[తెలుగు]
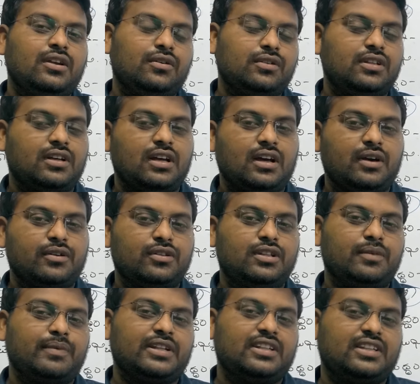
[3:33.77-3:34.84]
యుద్ధ యుద్ధ
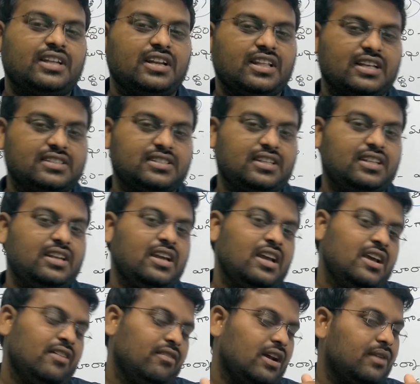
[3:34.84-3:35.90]
పద్ధతి అనేది వస్తుంది
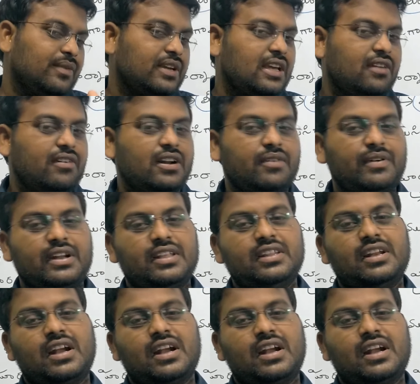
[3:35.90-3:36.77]
వాళ్ళ మీద గెలవడం అనేది